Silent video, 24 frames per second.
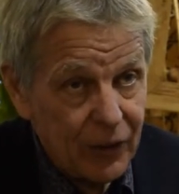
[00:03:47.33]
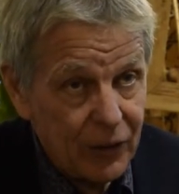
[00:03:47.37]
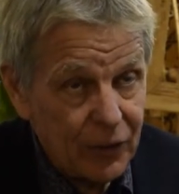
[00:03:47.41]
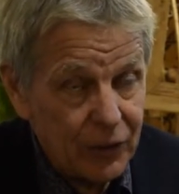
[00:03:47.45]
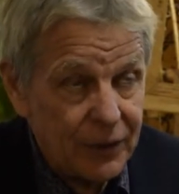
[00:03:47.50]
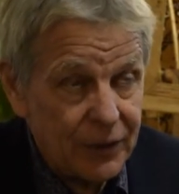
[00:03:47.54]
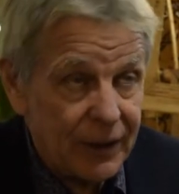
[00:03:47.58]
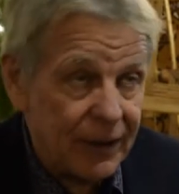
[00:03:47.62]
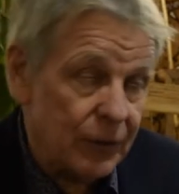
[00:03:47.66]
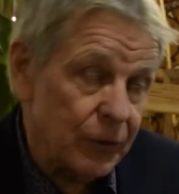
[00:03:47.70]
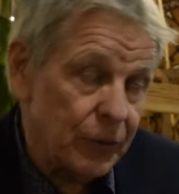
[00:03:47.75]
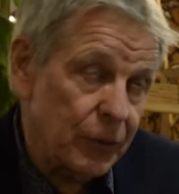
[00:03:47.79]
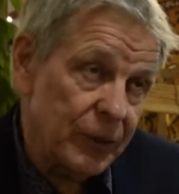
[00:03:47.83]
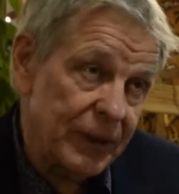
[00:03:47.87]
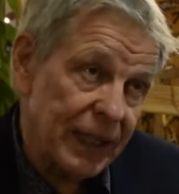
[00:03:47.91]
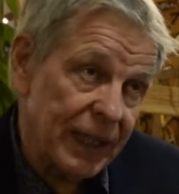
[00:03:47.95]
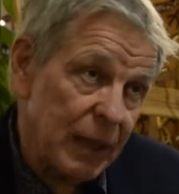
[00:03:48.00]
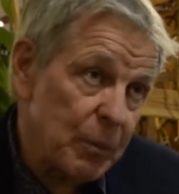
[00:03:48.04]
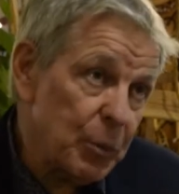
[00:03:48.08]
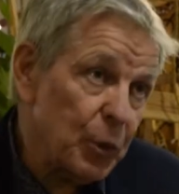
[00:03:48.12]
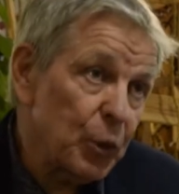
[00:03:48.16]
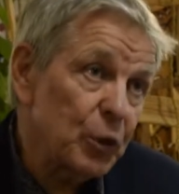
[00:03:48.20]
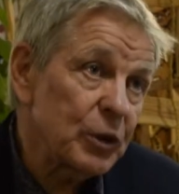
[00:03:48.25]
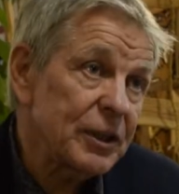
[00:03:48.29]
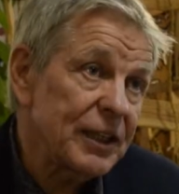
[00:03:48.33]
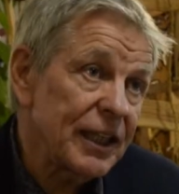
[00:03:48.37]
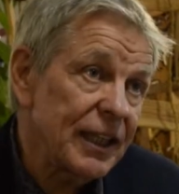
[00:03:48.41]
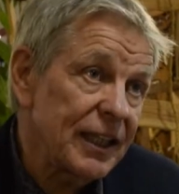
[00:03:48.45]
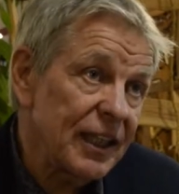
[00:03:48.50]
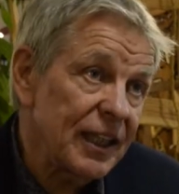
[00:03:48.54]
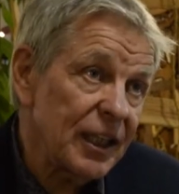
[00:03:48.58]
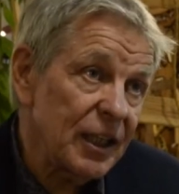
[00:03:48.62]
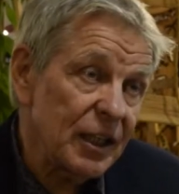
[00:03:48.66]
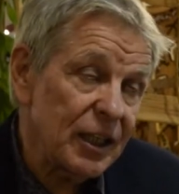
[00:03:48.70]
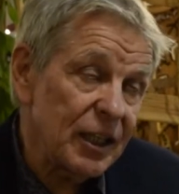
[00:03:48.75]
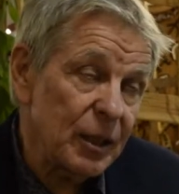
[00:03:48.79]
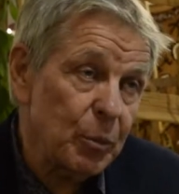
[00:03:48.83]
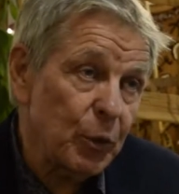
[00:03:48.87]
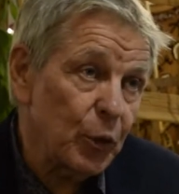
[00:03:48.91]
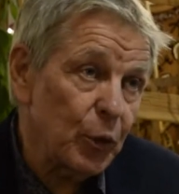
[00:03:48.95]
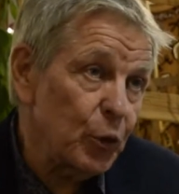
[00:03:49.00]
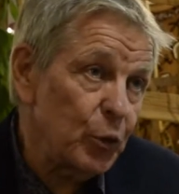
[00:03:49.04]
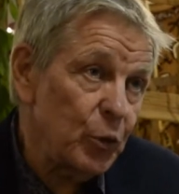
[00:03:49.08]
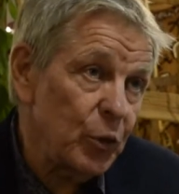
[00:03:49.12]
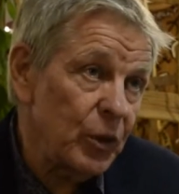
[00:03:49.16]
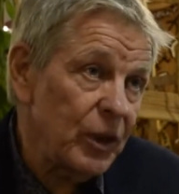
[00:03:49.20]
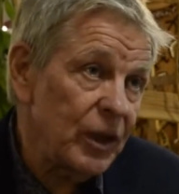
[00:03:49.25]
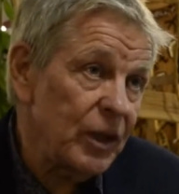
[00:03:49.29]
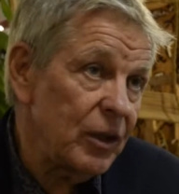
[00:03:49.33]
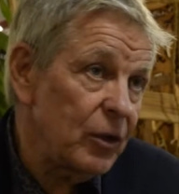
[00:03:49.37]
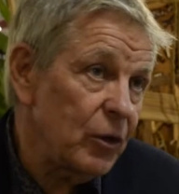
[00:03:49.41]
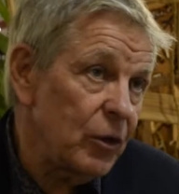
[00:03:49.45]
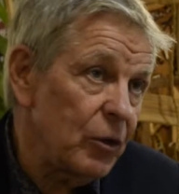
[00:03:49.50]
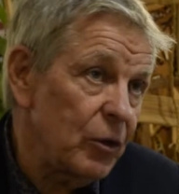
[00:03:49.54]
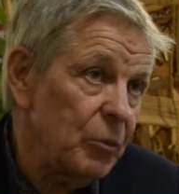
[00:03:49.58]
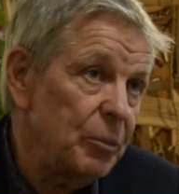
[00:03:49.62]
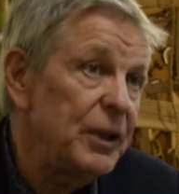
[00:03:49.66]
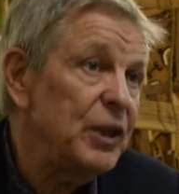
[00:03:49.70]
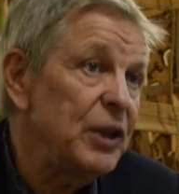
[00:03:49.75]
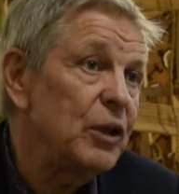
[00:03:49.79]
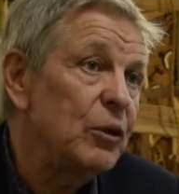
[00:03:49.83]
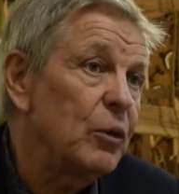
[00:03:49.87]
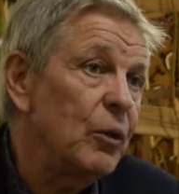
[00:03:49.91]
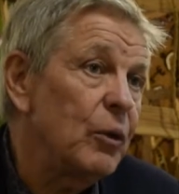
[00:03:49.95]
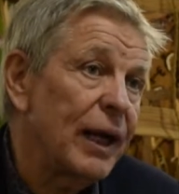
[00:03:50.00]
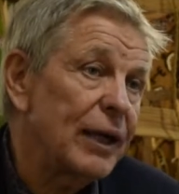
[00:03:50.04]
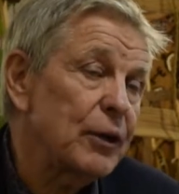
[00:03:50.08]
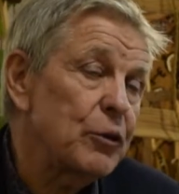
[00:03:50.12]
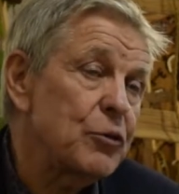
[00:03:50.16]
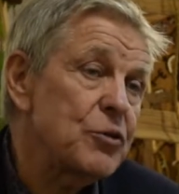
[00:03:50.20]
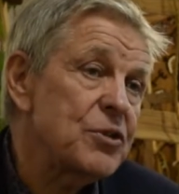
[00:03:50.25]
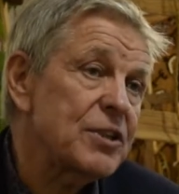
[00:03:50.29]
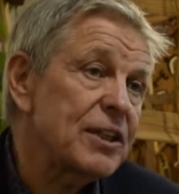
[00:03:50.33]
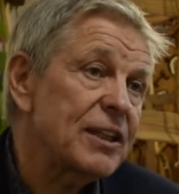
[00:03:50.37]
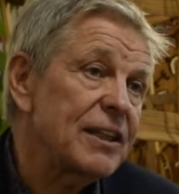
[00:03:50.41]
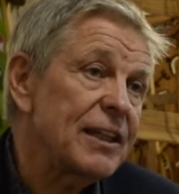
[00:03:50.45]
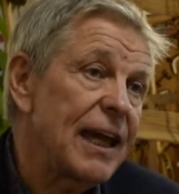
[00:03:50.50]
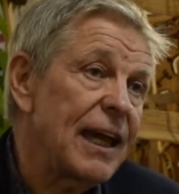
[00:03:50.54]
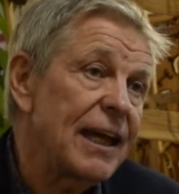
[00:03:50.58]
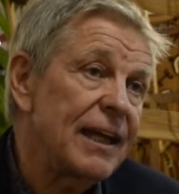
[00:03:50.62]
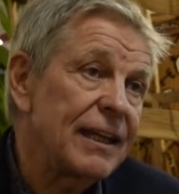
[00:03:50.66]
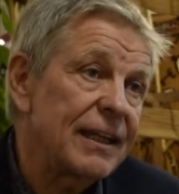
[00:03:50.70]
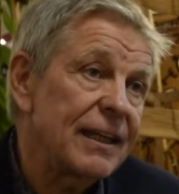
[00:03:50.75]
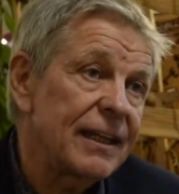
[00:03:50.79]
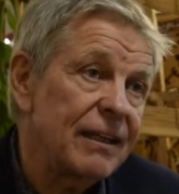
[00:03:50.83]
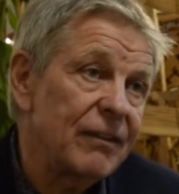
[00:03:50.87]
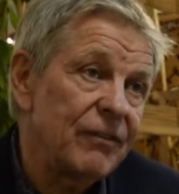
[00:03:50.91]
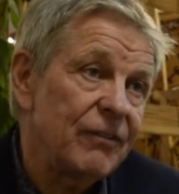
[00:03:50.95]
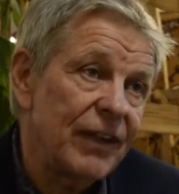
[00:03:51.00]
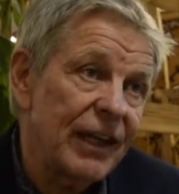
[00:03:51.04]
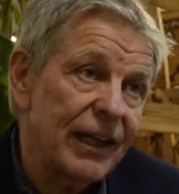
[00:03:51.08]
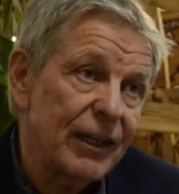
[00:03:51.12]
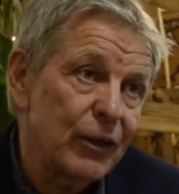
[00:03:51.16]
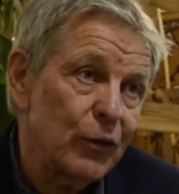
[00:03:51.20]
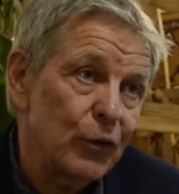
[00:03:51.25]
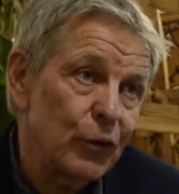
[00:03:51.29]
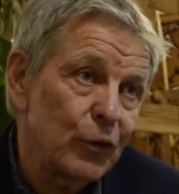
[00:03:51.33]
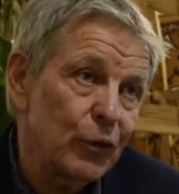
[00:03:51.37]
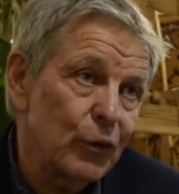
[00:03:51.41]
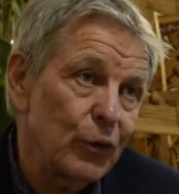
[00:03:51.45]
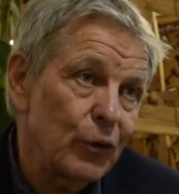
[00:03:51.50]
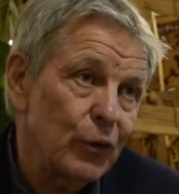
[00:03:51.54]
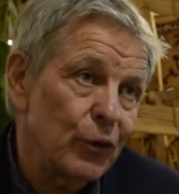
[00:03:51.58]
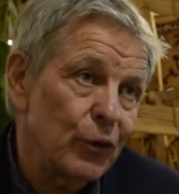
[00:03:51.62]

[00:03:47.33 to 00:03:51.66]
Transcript: euh, d'importer des, produits euh, bio-industriels qui viennent